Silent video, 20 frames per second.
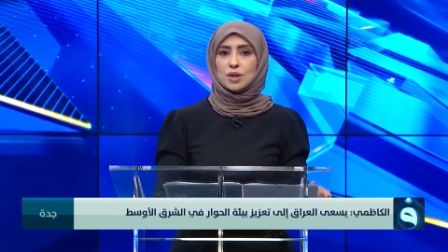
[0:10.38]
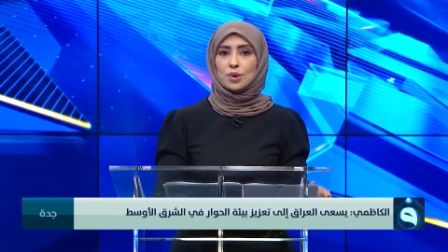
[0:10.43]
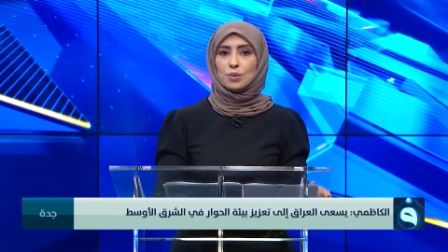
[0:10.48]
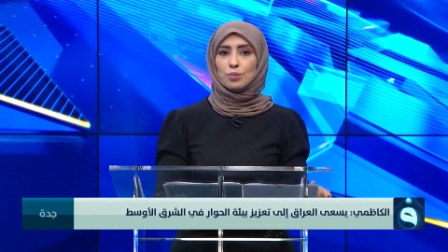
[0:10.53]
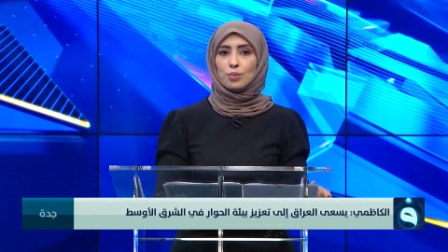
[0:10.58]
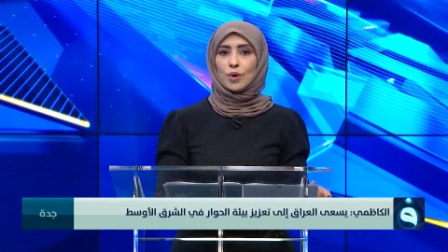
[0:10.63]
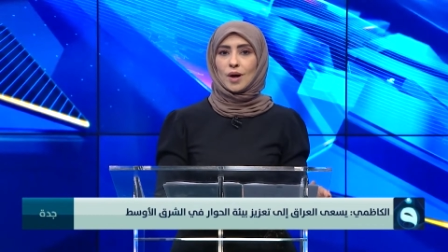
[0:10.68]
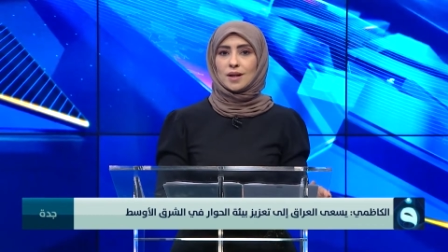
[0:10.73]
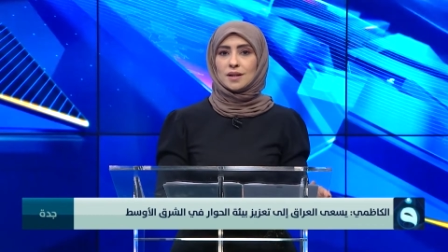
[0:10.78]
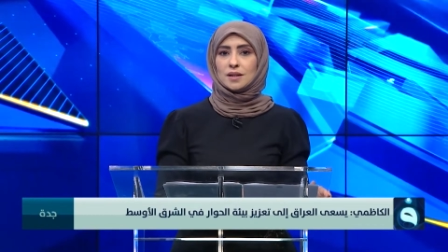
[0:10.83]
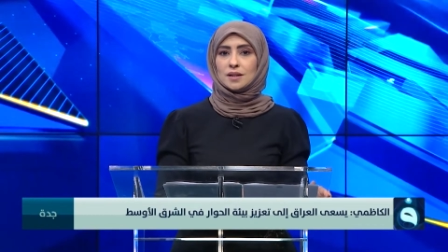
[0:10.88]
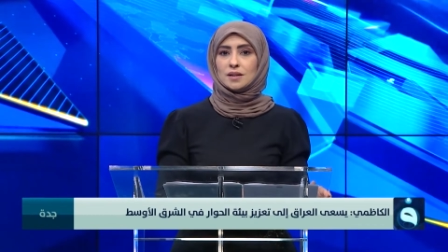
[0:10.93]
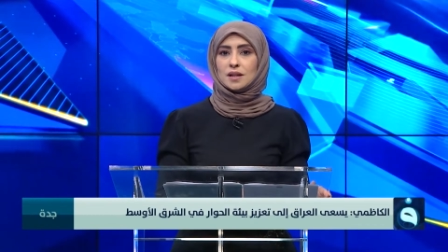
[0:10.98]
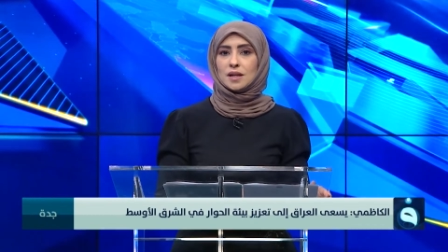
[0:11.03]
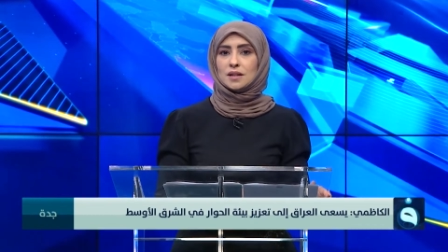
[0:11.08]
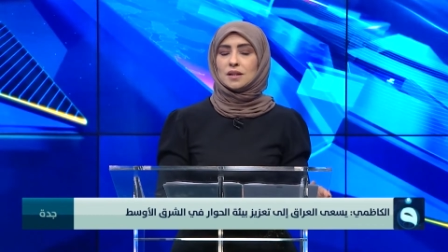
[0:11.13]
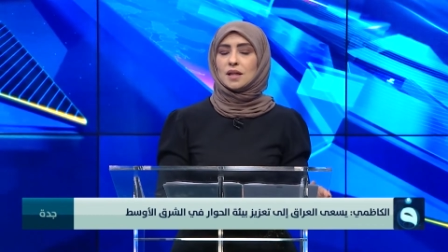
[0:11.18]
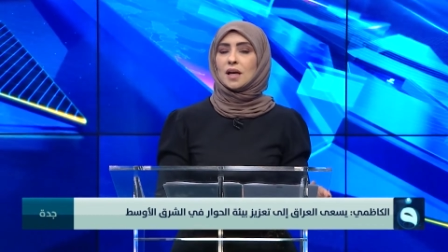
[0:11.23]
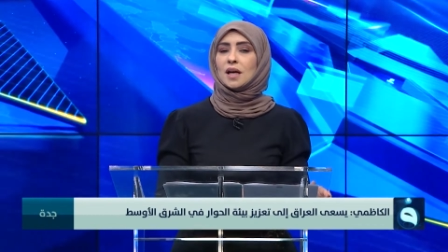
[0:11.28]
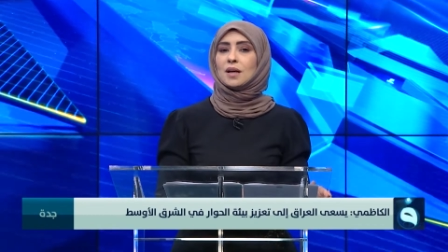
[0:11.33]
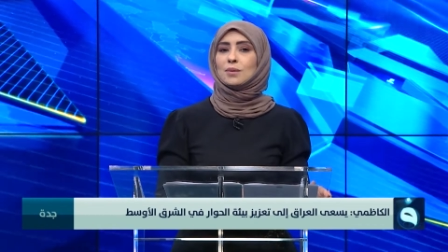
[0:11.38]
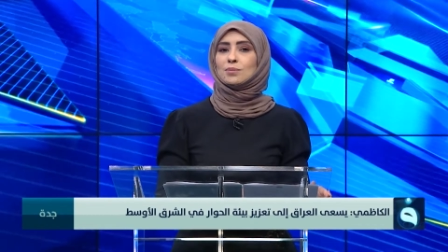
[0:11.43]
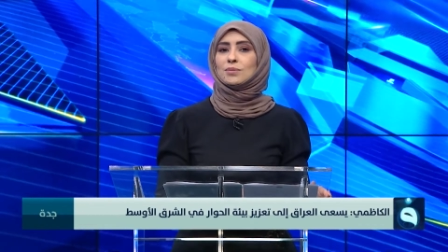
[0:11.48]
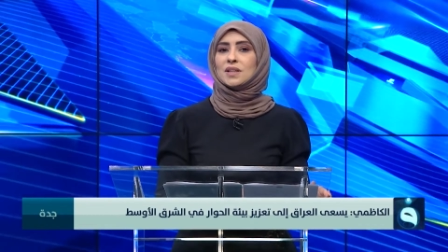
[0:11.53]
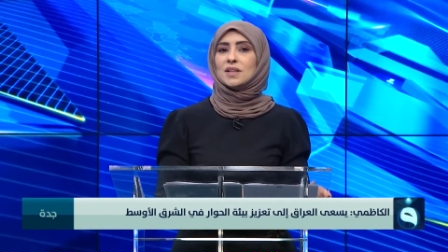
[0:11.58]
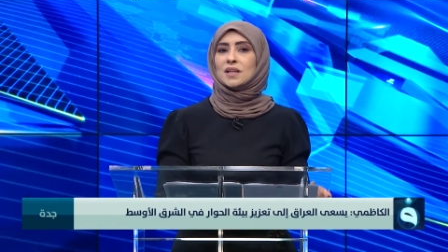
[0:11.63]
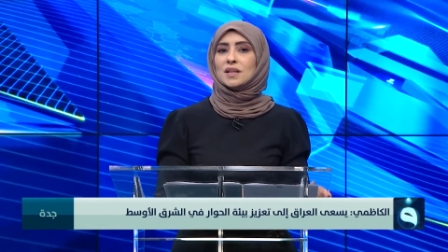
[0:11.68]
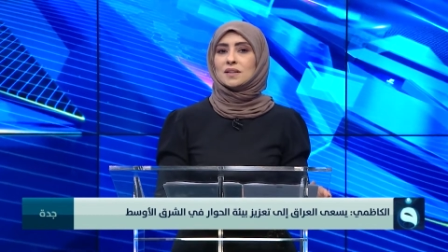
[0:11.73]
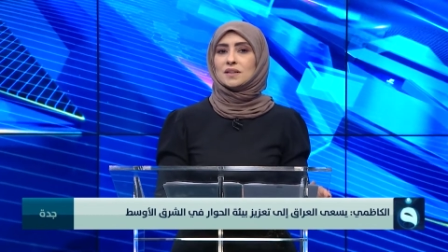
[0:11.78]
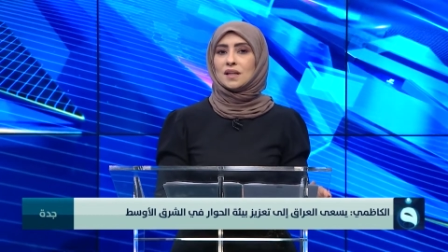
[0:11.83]
مؤكدا
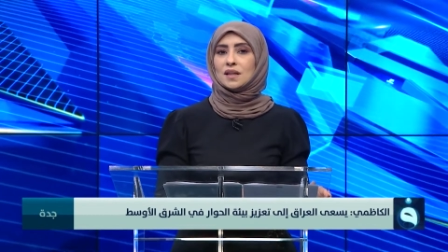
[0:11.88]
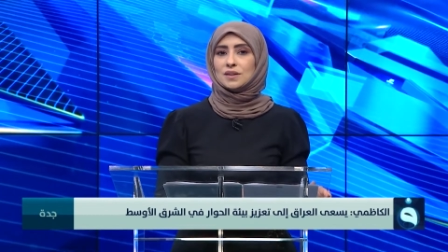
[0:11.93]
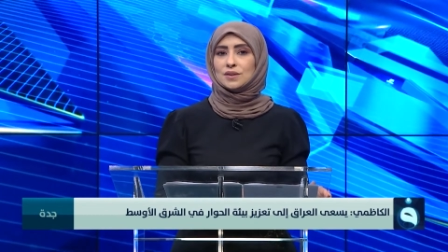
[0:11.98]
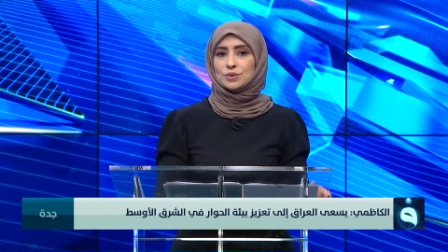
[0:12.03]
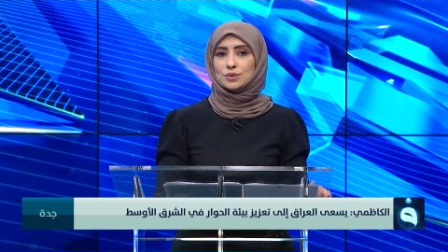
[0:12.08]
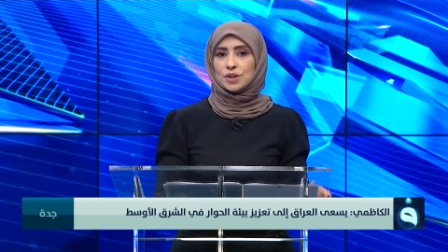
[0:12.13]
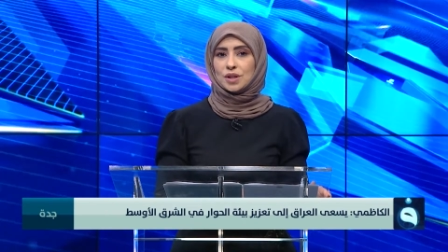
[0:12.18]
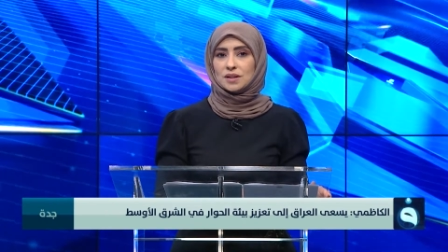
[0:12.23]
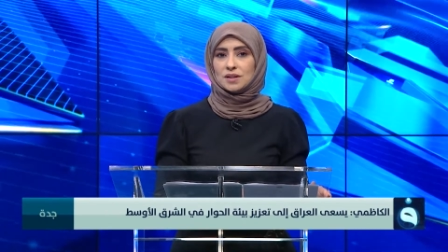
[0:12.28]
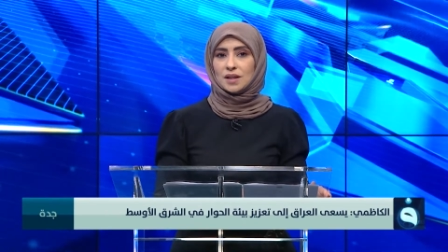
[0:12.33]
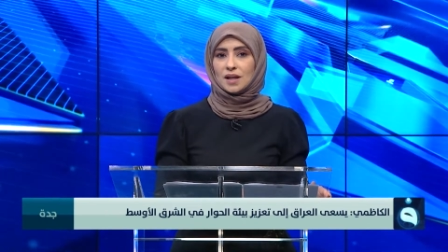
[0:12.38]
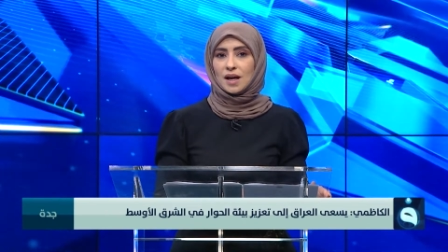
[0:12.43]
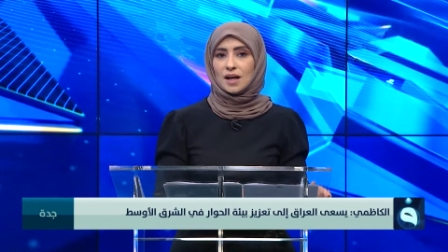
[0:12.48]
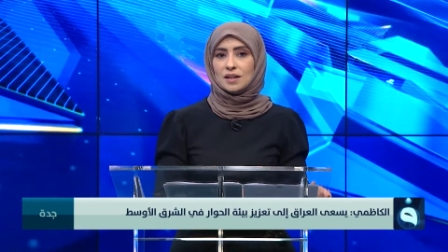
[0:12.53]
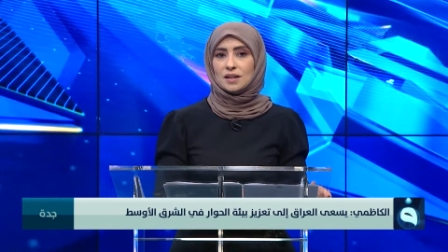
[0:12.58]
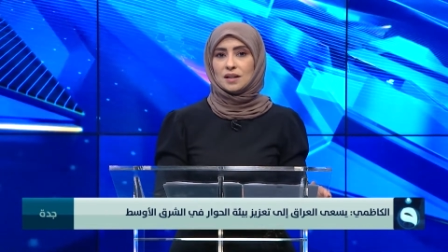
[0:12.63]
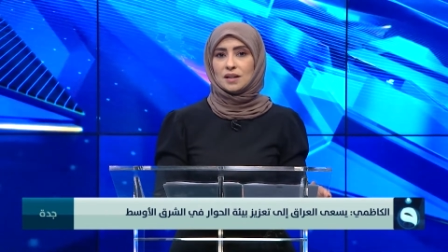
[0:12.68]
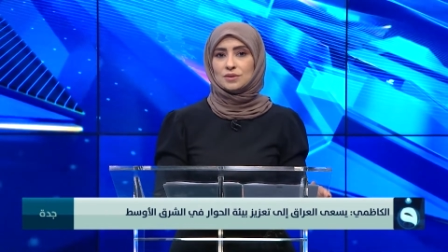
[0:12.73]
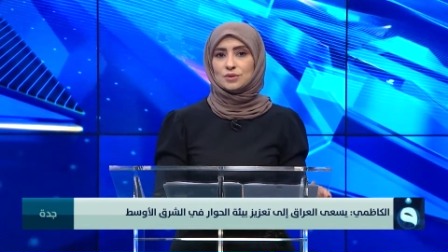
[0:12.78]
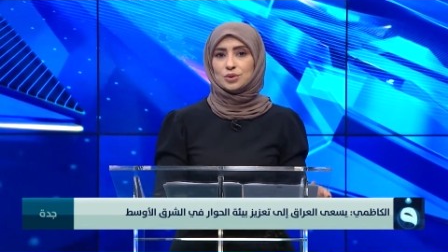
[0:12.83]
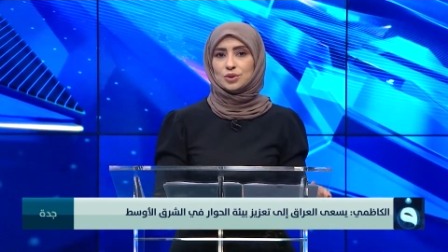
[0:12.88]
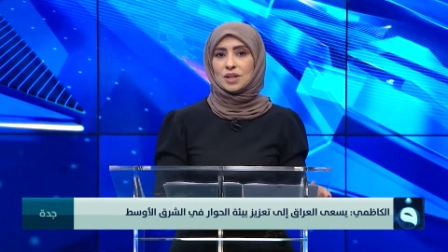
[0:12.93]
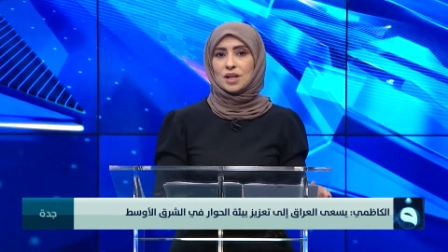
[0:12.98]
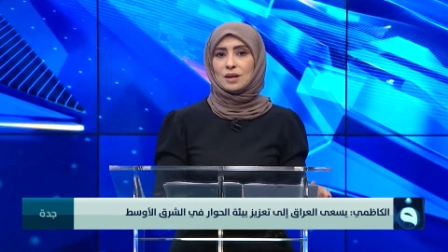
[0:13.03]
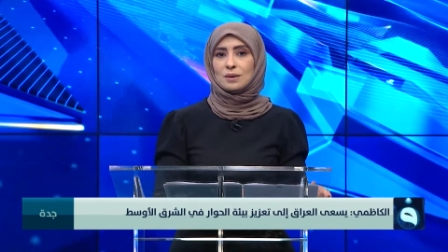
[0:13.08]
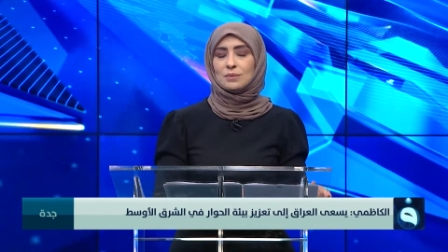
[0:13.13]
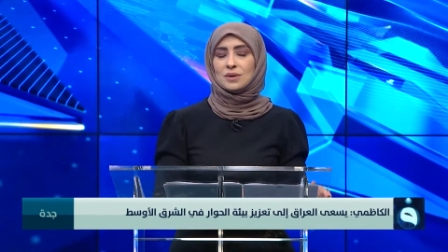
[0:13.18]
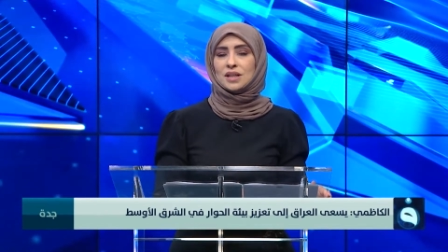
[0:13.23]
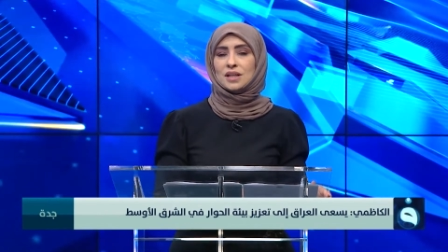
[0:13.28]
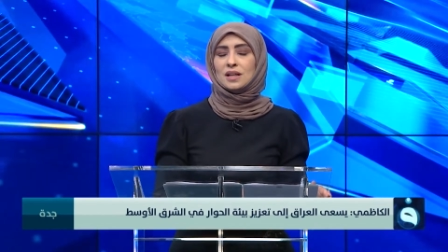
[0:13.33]
أهمية إيجاد حل
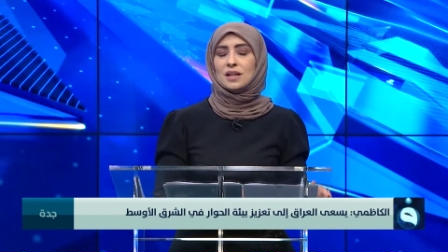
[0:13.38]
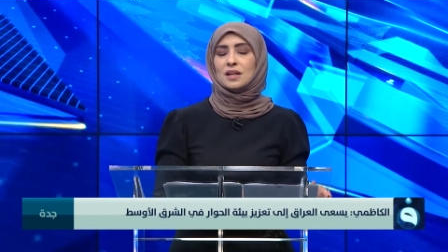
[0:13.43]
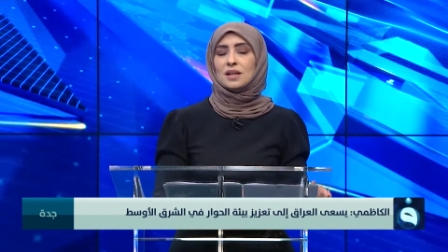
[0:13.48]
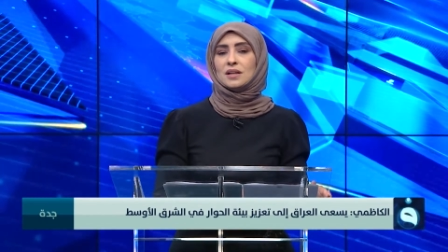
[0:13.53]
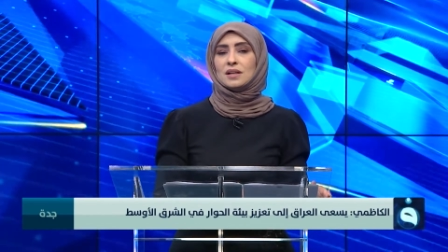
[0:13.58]
شامل